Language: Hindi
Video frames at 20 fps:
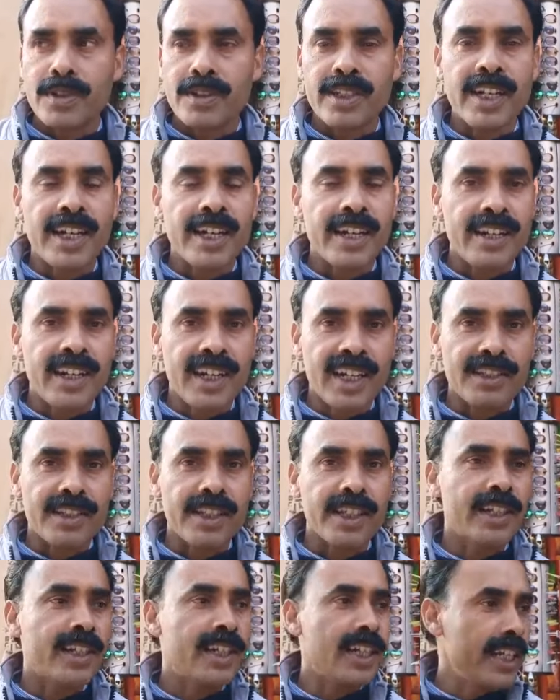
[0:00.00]
सारे
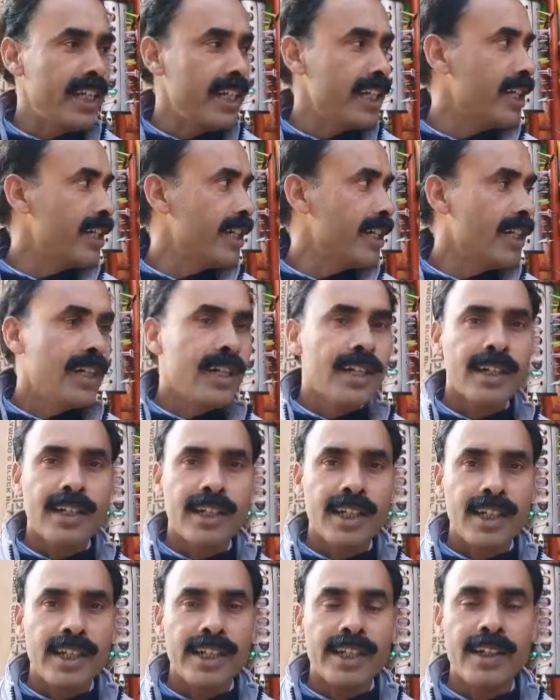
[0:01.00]
रास्ते गलिए
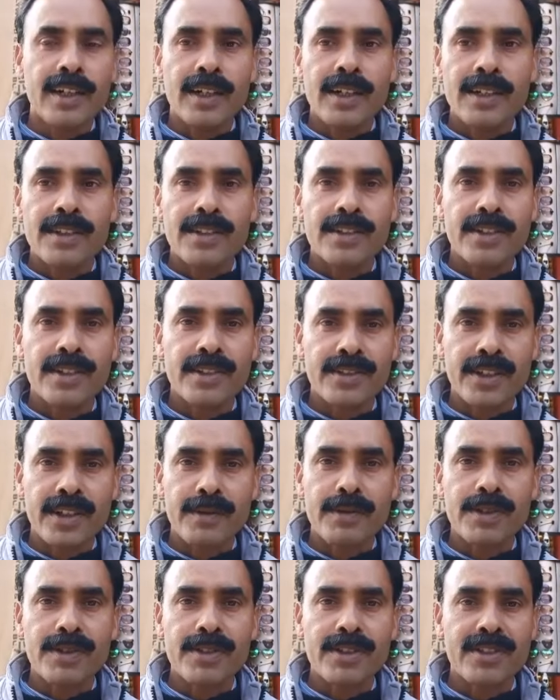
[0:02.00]
गलियाँ
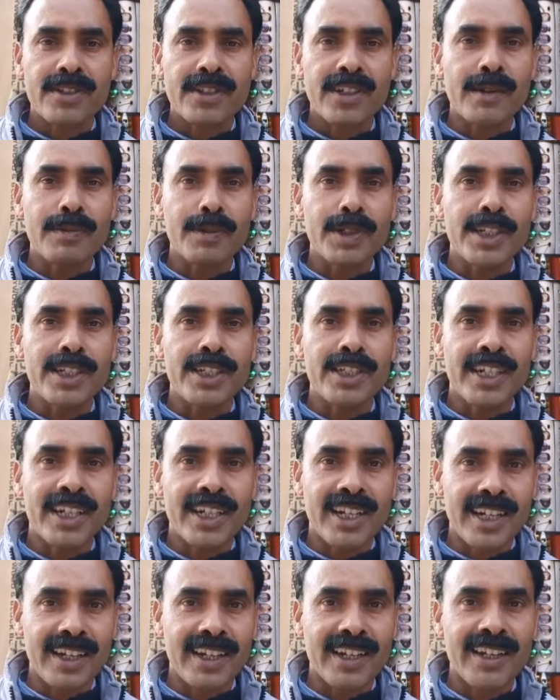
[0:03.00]
सब साफ किए जा
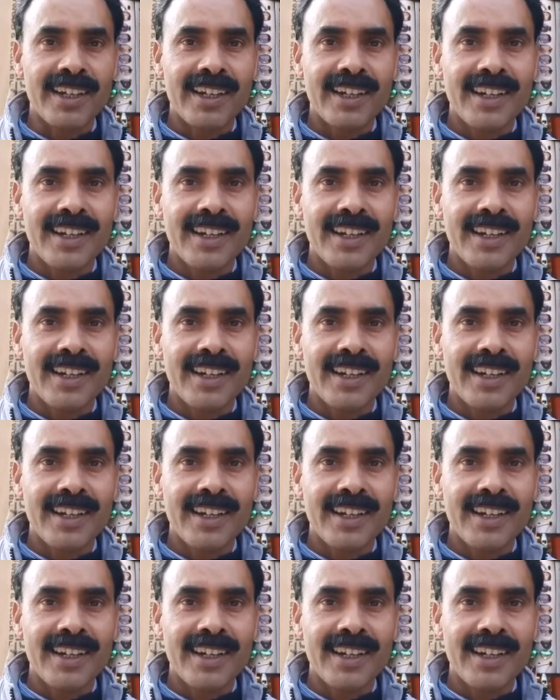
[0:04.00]
रहे हैं